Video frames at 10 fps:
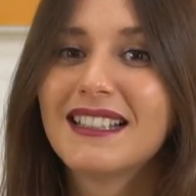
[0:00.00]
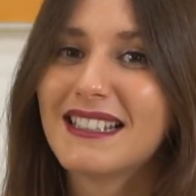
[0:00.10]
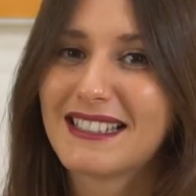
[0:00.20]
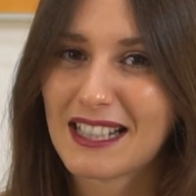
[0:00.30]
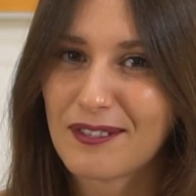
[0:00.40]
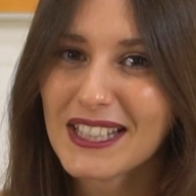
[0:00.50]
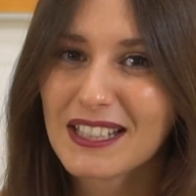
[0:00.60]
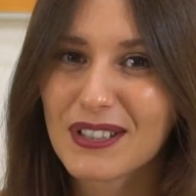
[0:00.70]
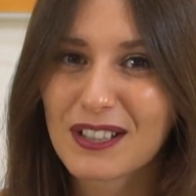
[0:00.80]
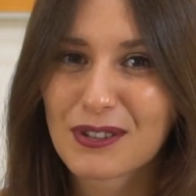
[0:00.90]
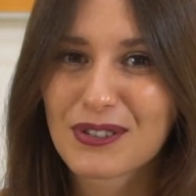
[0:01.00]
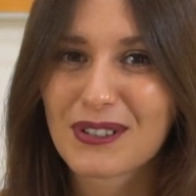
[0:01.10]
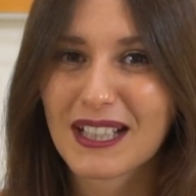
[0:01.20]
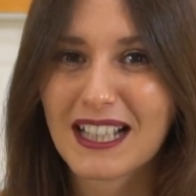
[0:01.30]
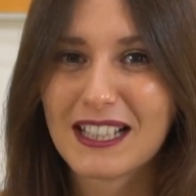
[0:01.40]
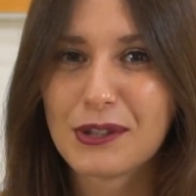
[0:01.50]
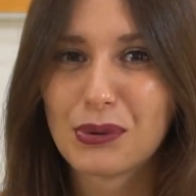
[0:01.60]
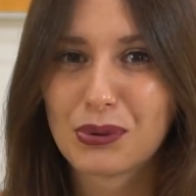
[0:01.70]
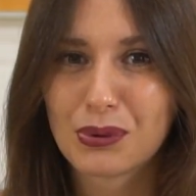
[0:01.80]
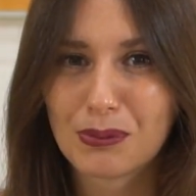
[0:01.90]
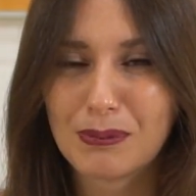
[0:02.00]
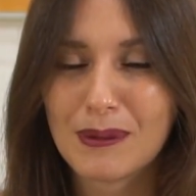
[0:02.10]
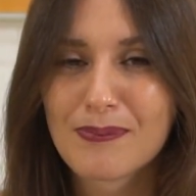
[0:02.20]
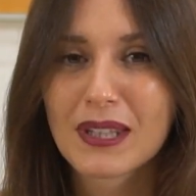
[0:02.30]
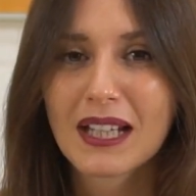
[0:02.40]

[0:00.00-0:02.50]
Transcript: Iscrivetevi al nostro canale YouTube.